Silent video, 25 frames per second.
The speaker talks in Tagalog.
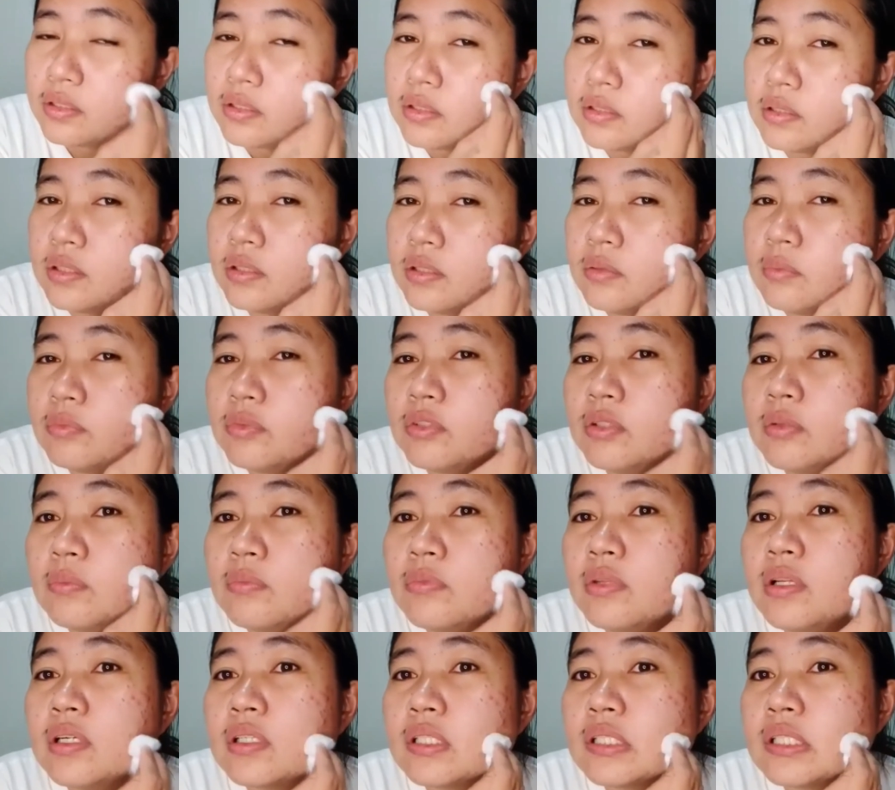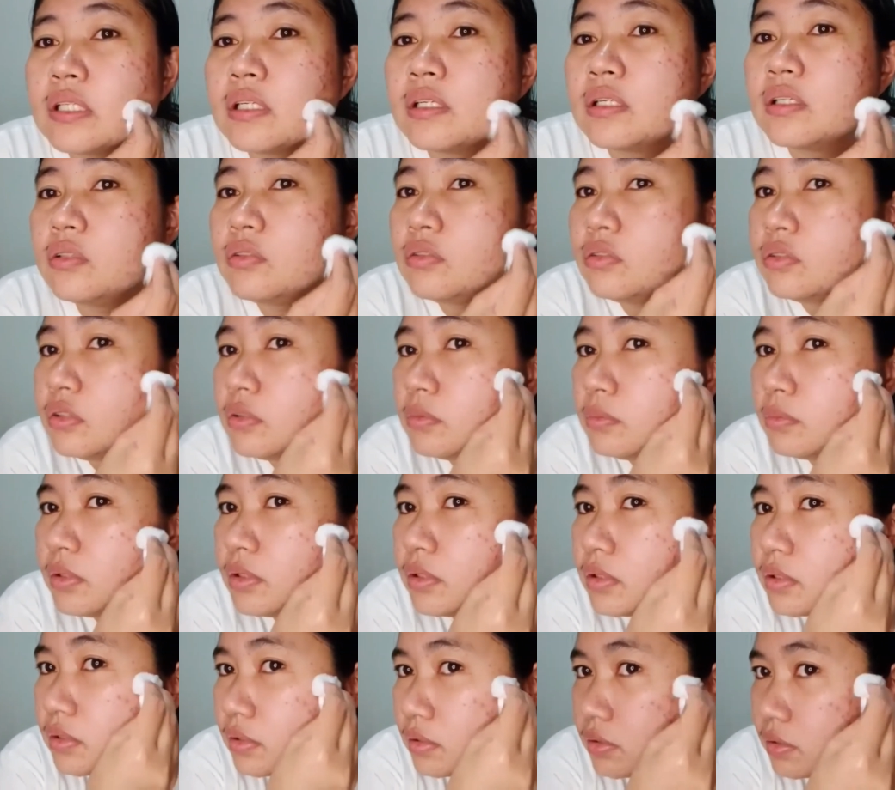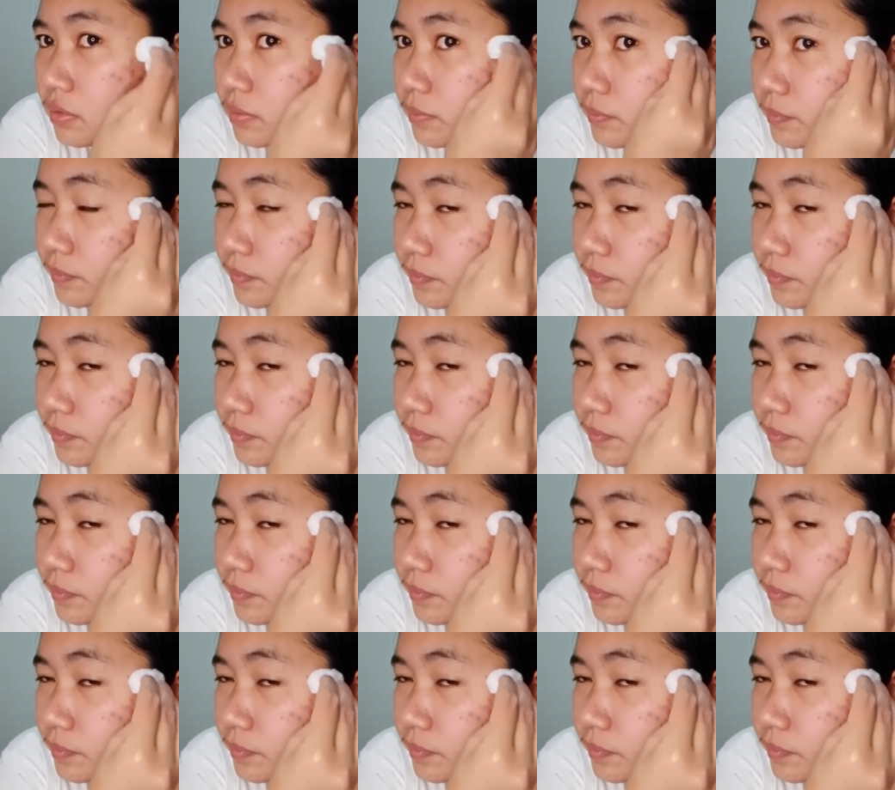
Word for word: dip-dip lang tayo sa mga